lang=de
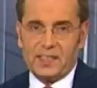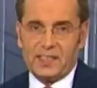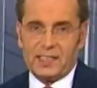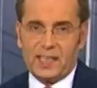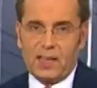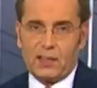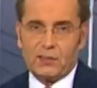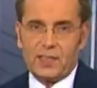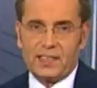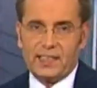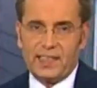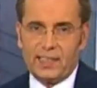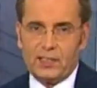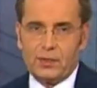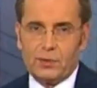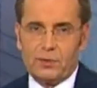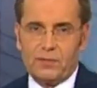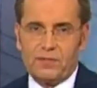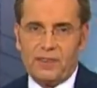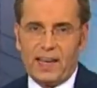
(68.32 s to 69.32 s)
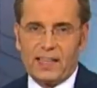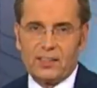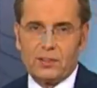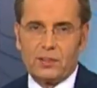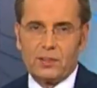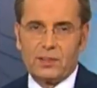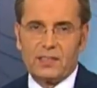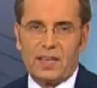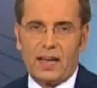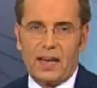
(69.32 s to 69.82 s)
Der Discounter Netto
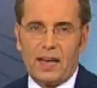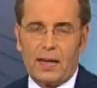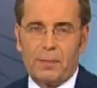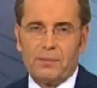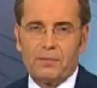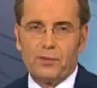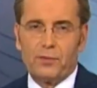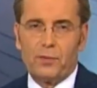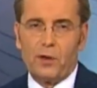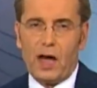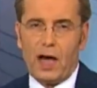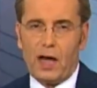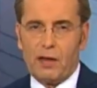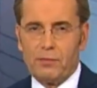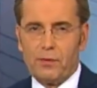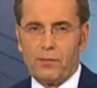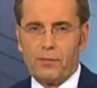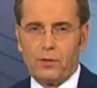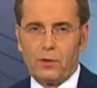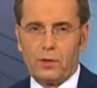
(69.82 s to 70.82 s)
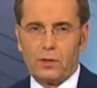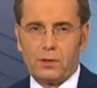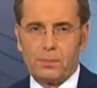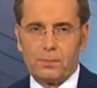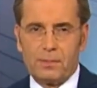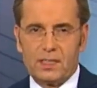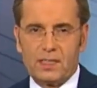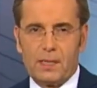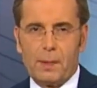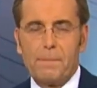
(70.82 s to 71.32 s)
warnt heute Abend vor
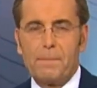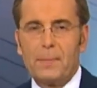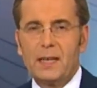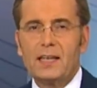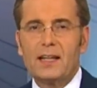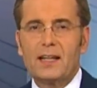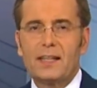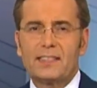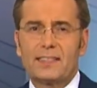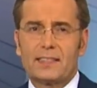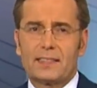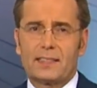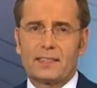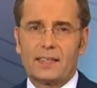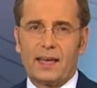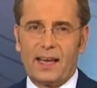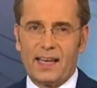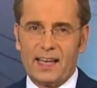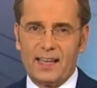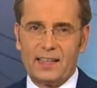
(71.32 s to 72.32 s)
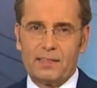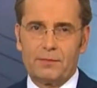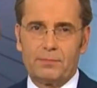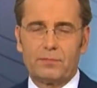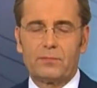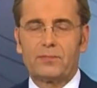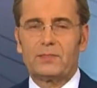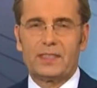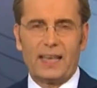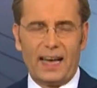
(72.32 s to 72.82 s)
Haferflocken mit dem Mindestteil,
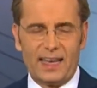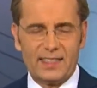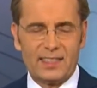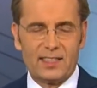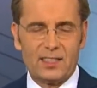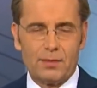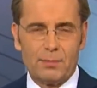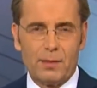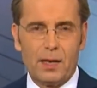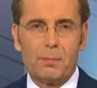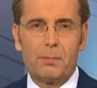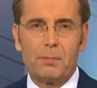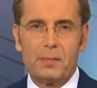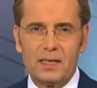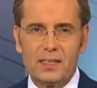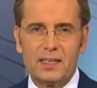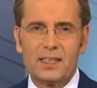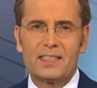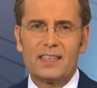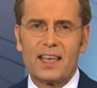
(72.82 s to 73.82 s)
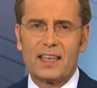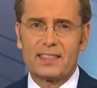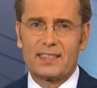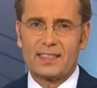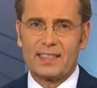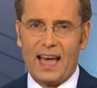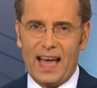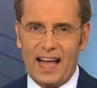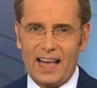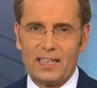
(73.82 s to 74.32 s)
wie heißt das nochmal?
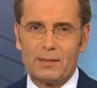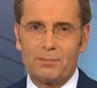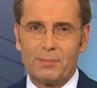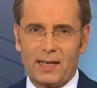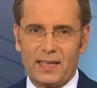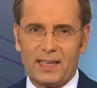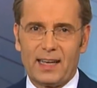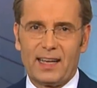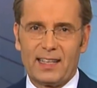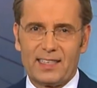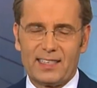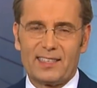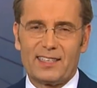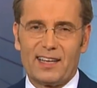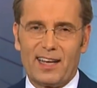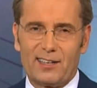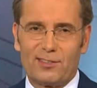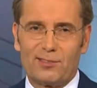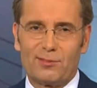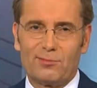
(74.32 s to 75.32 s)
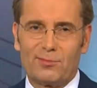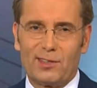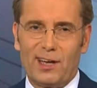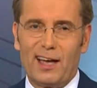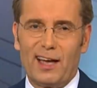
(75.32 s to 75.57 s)
Mindesthaltbarkeitsdatum